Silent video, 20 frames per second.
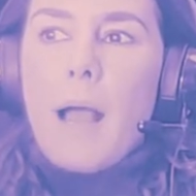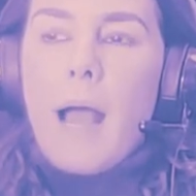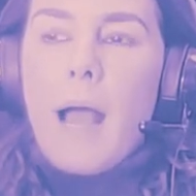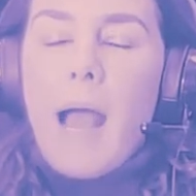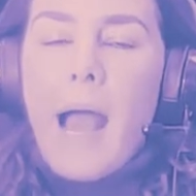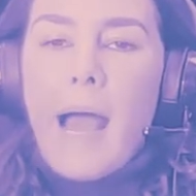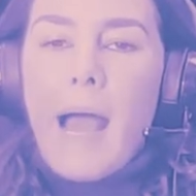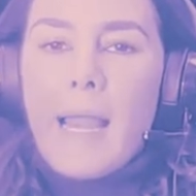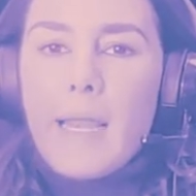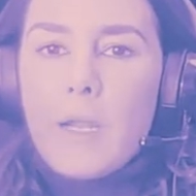
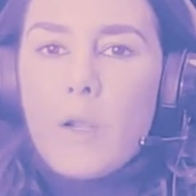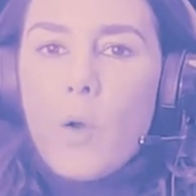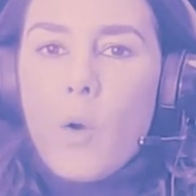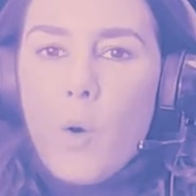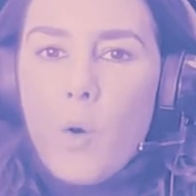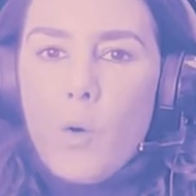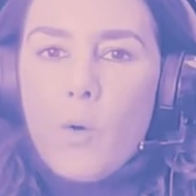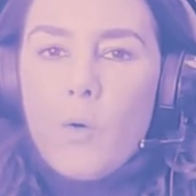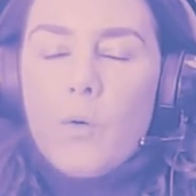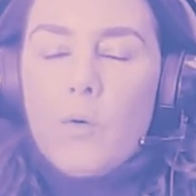
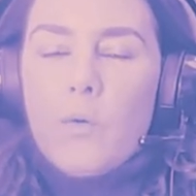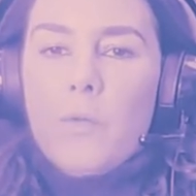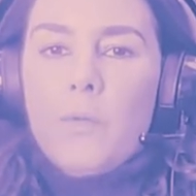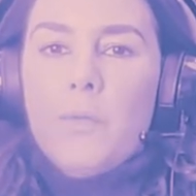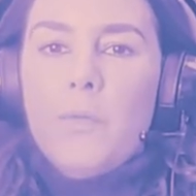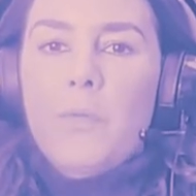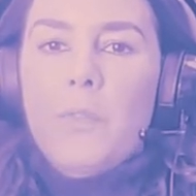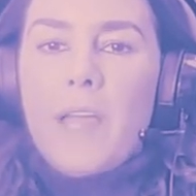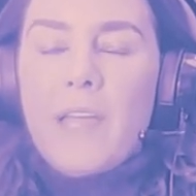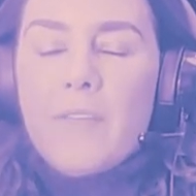algo
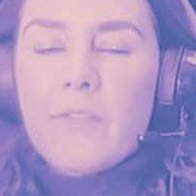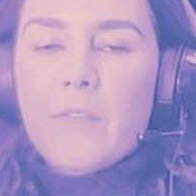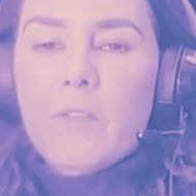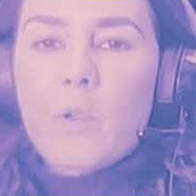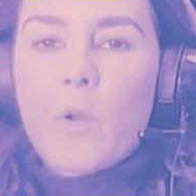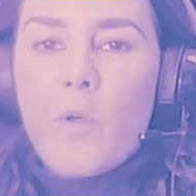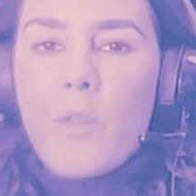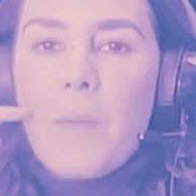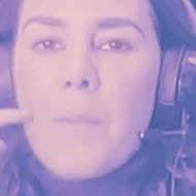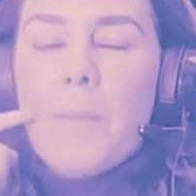
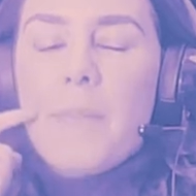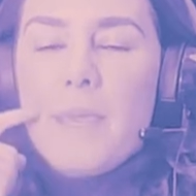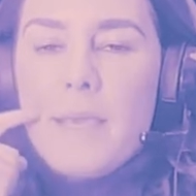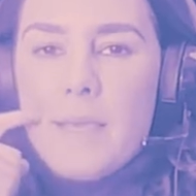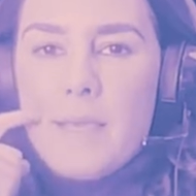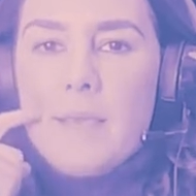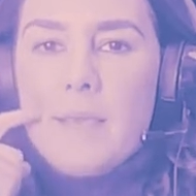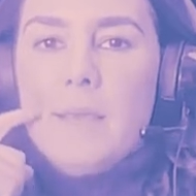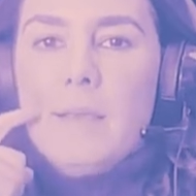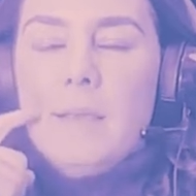dentro de
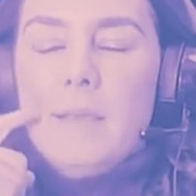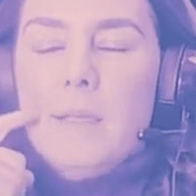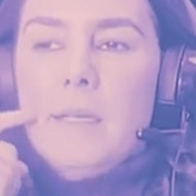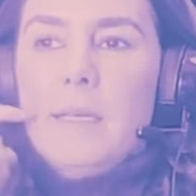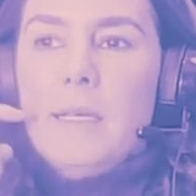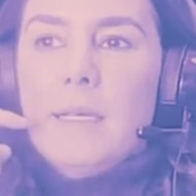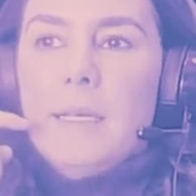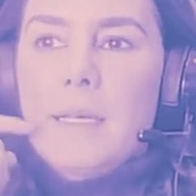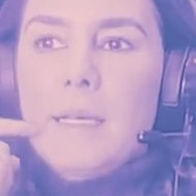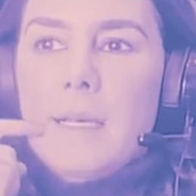mí
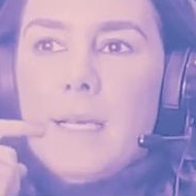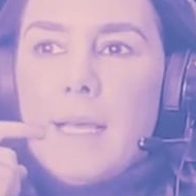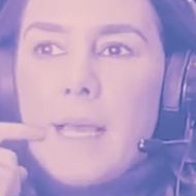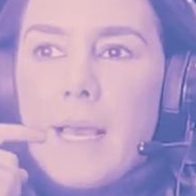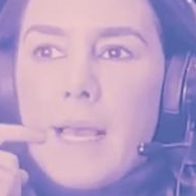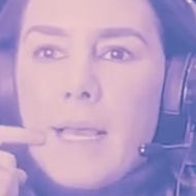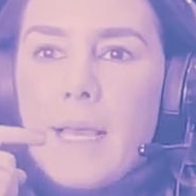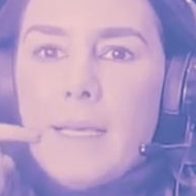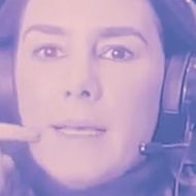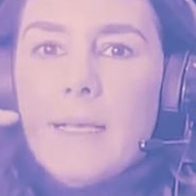
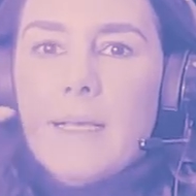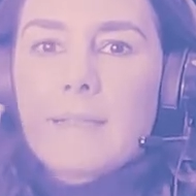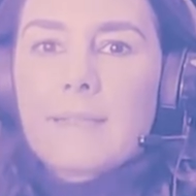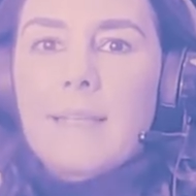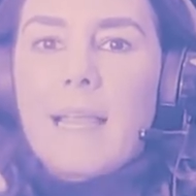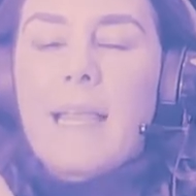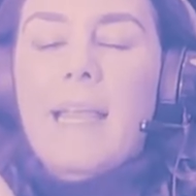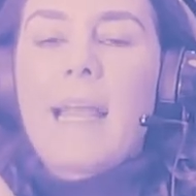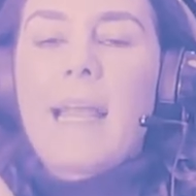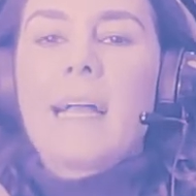que
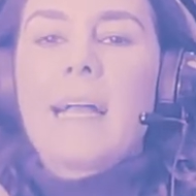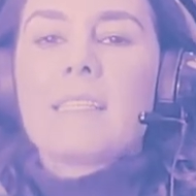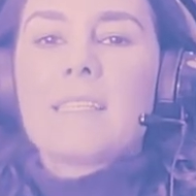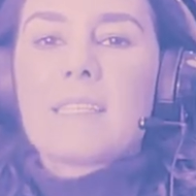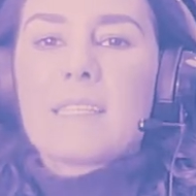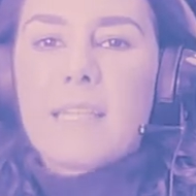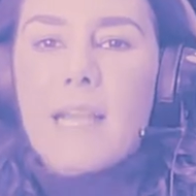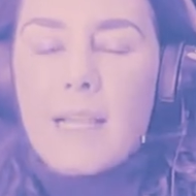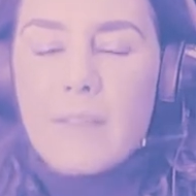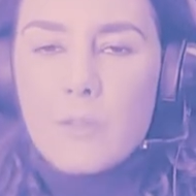está
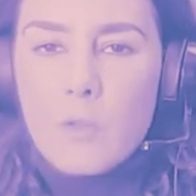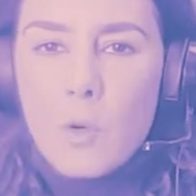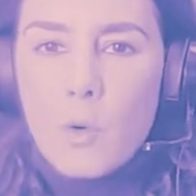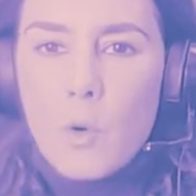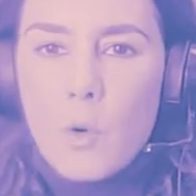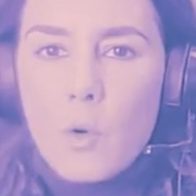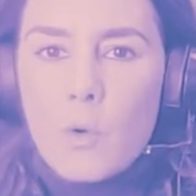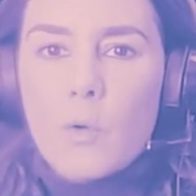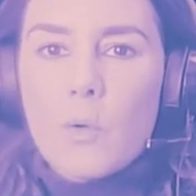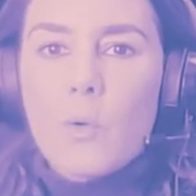enganchando
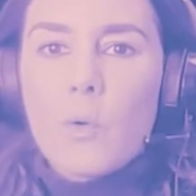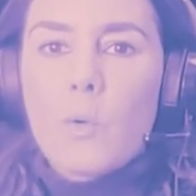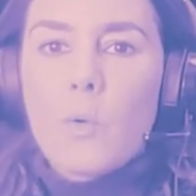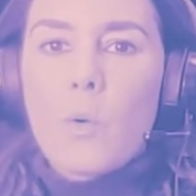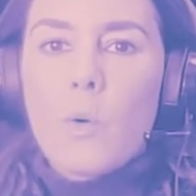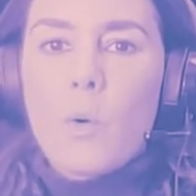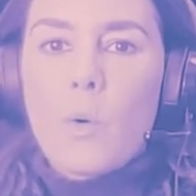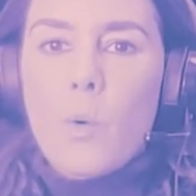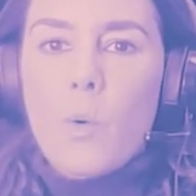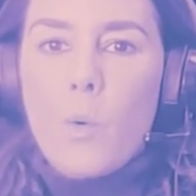con
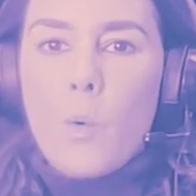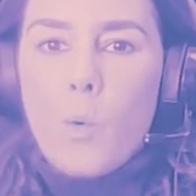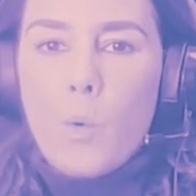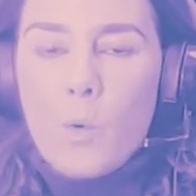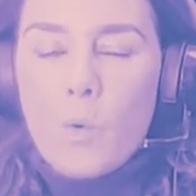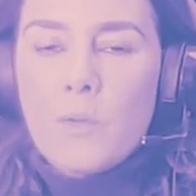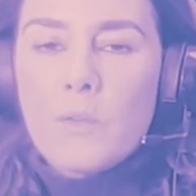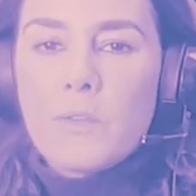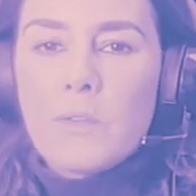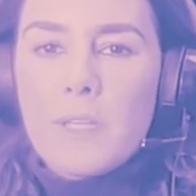
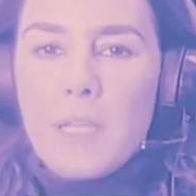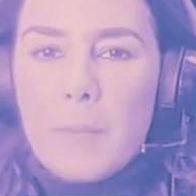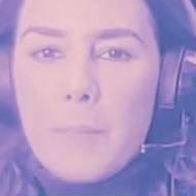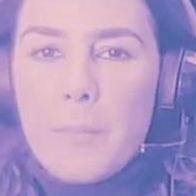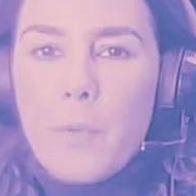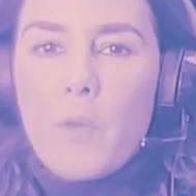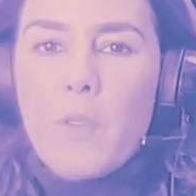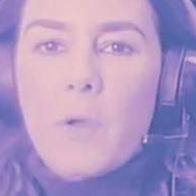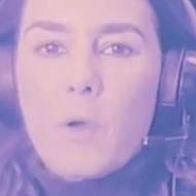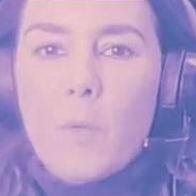un
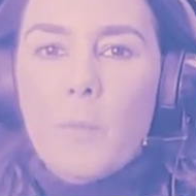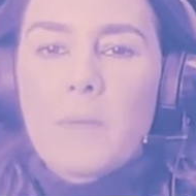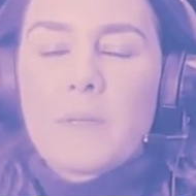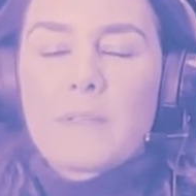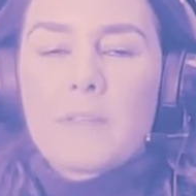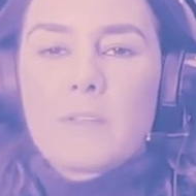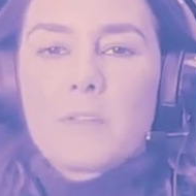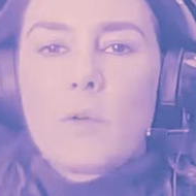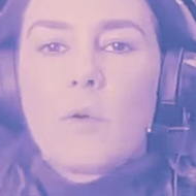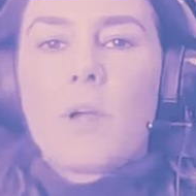tipo de
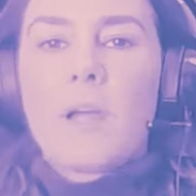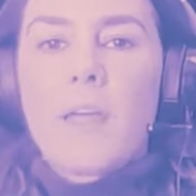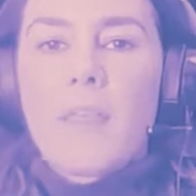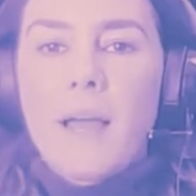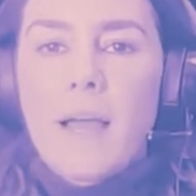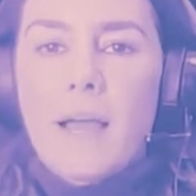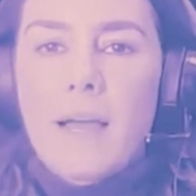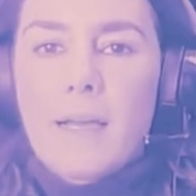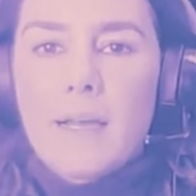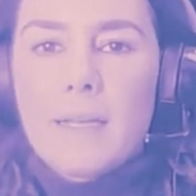conversación que
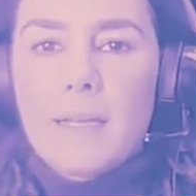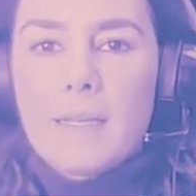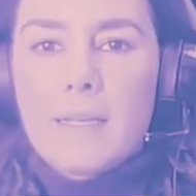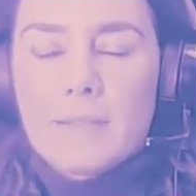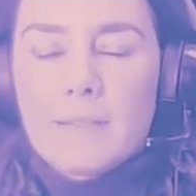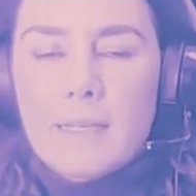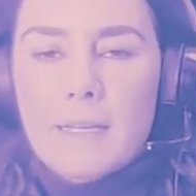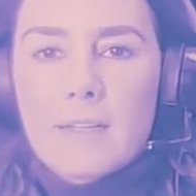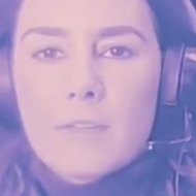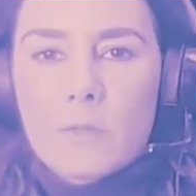da
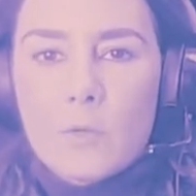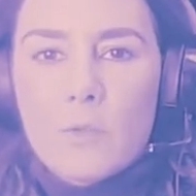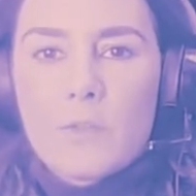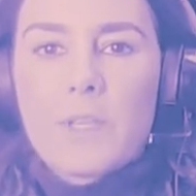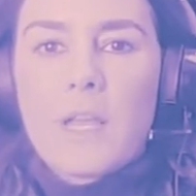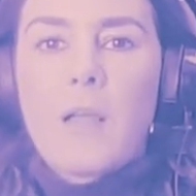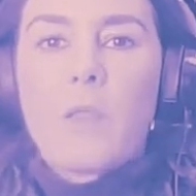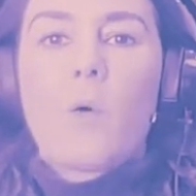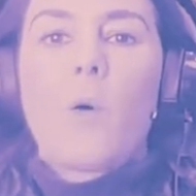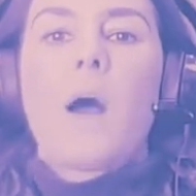este
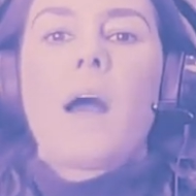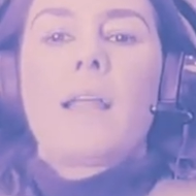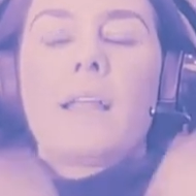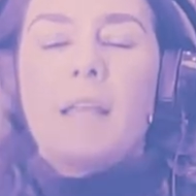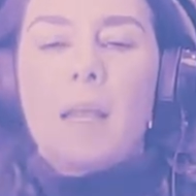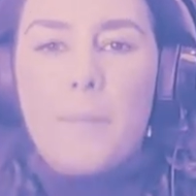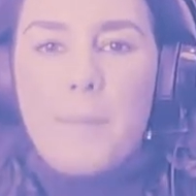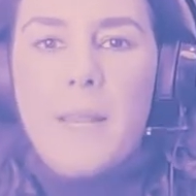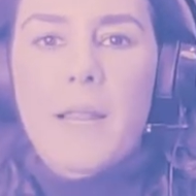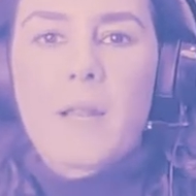resultado
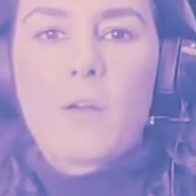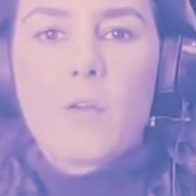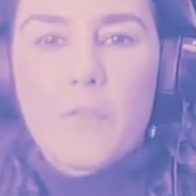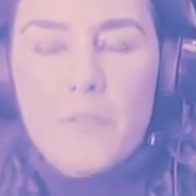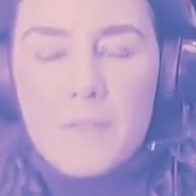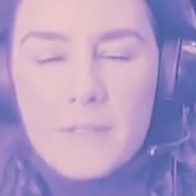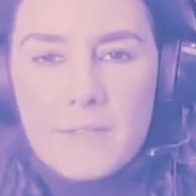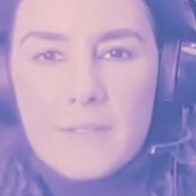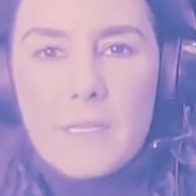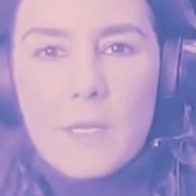en el plano
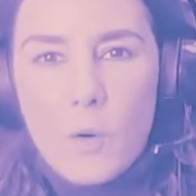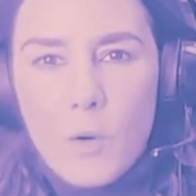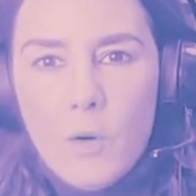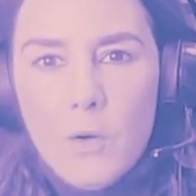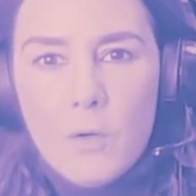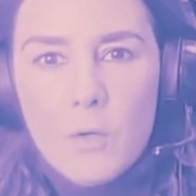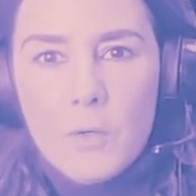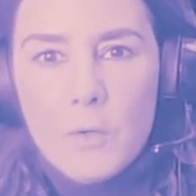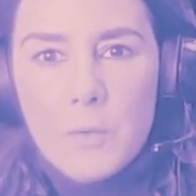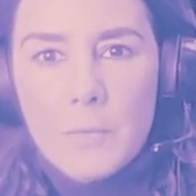
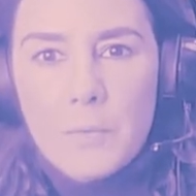físico.